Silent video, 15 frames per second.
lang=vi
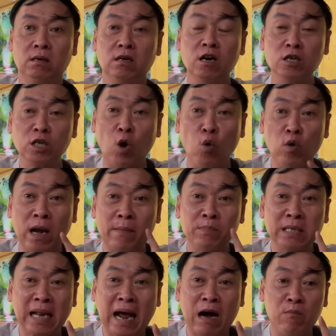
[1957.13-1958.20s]
cưng tu làm
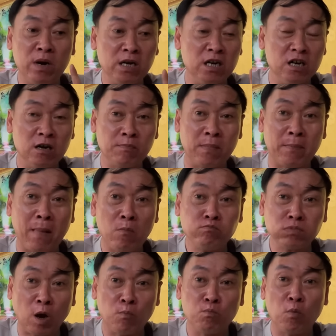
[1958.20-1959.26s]
sao mới được mà bóng
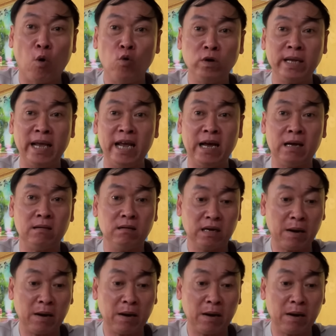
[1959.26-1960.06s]
tùng phủ che